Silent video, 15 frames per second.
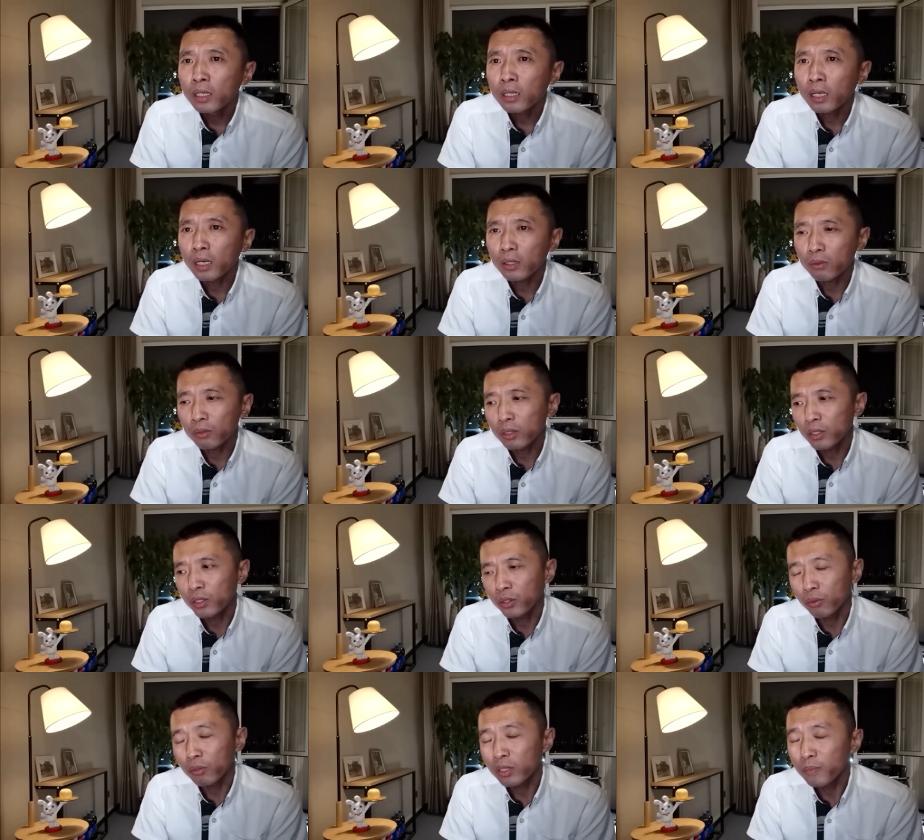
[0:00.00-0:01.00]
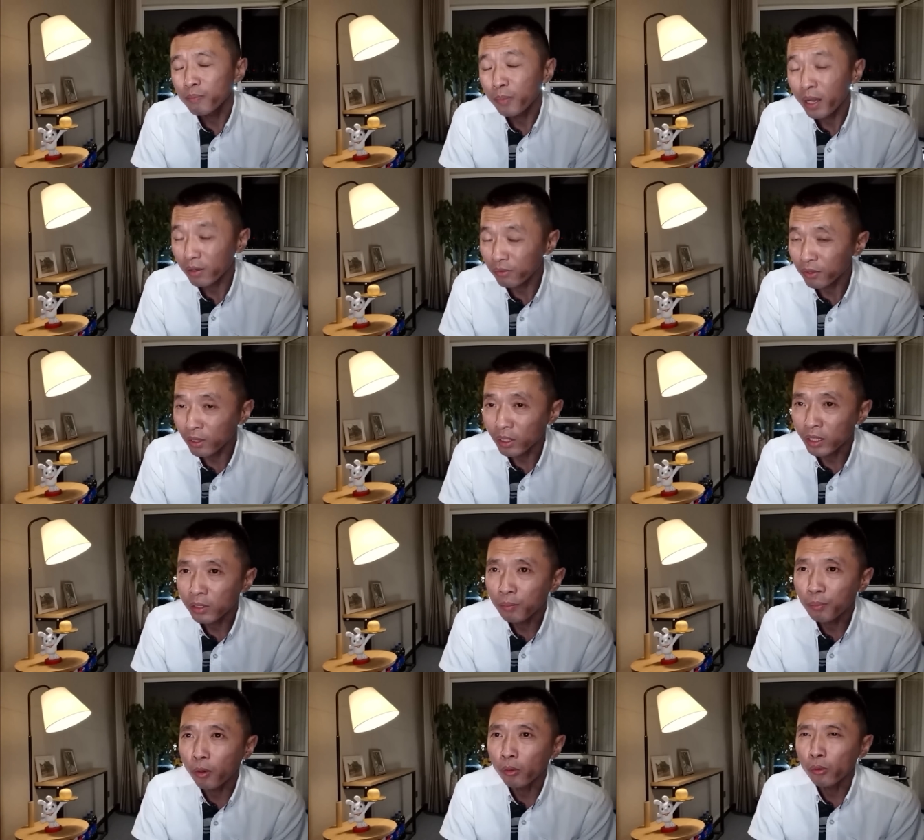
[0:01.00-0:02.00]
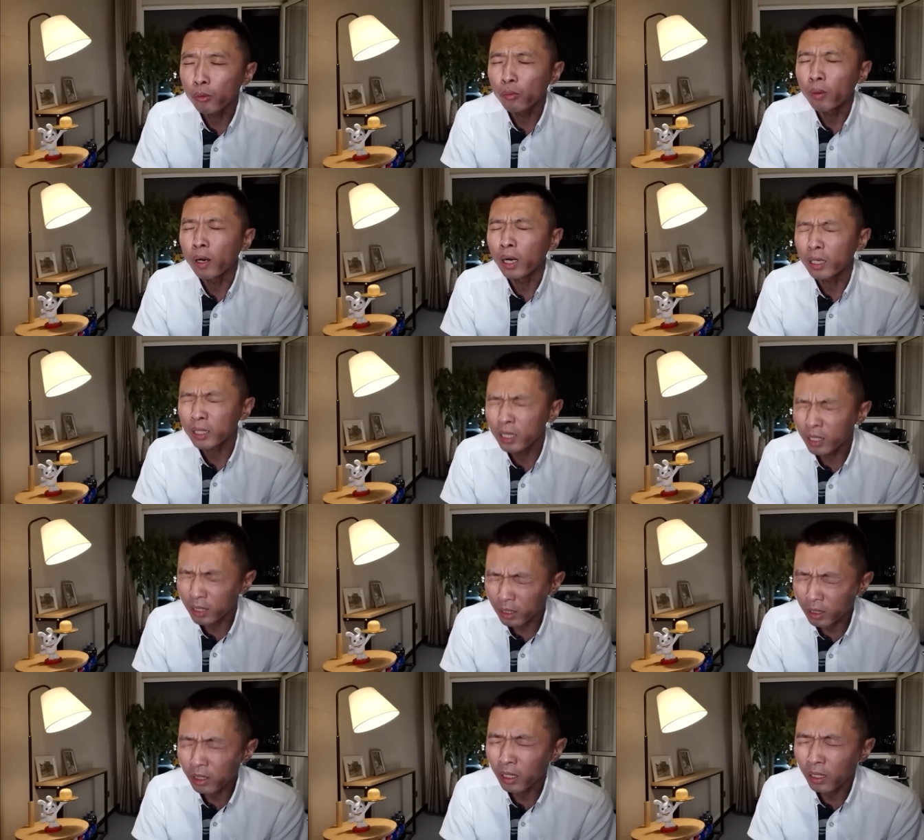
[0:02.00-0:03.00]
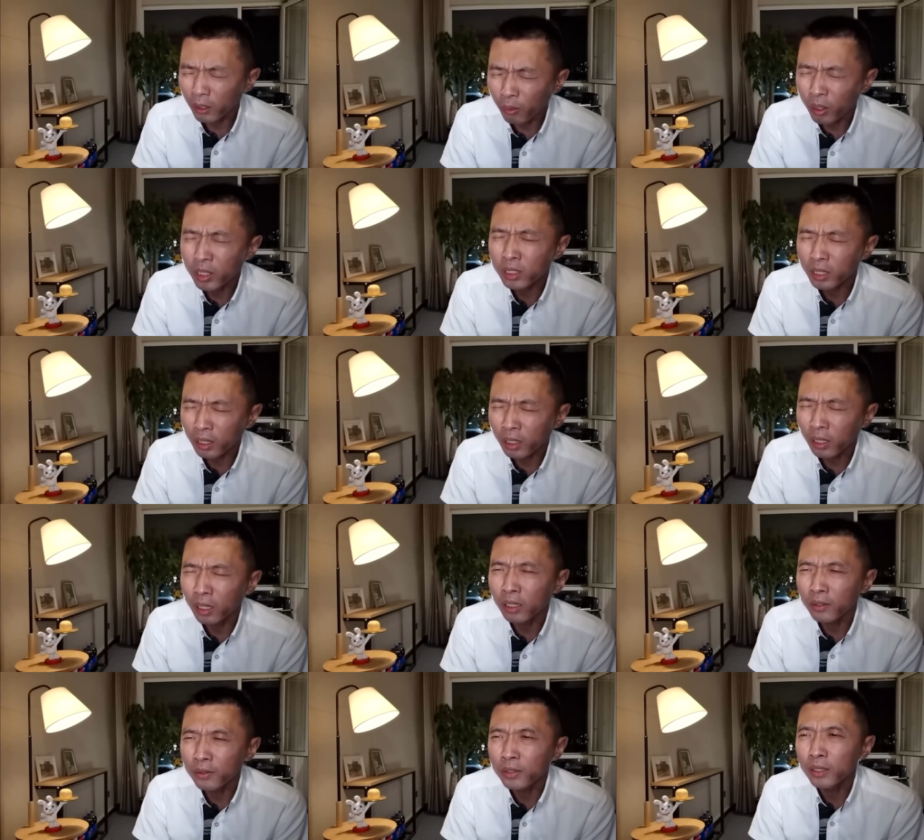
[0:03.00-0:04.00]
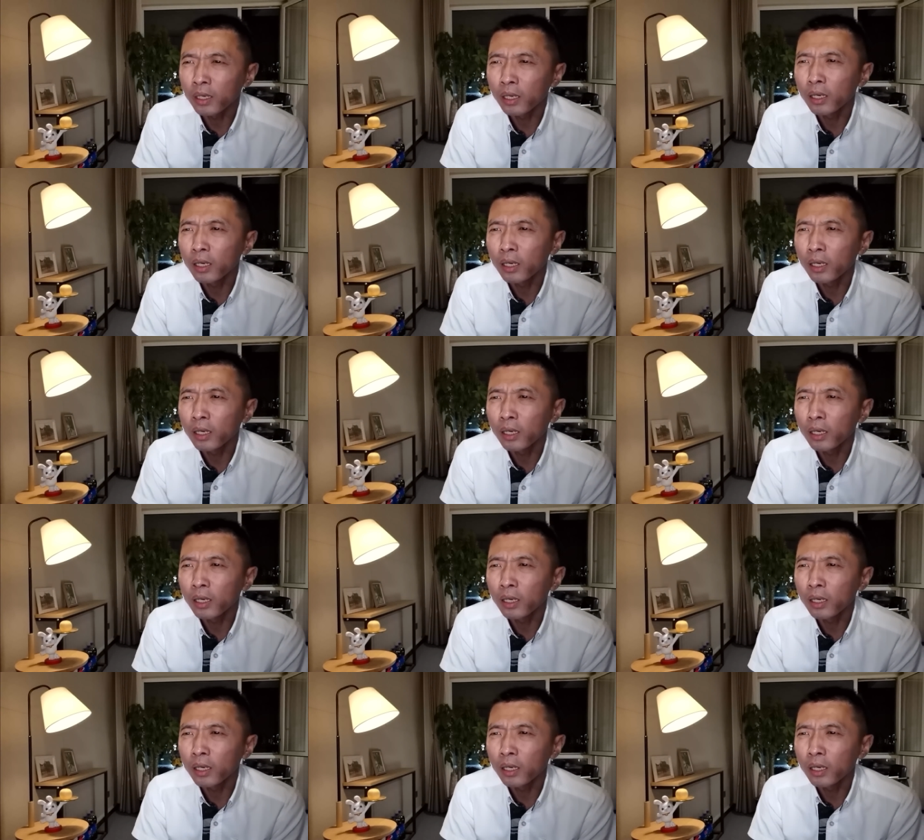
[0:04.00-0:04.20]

他都是求神拜佛的，就保佑我这次能给我生个儿子。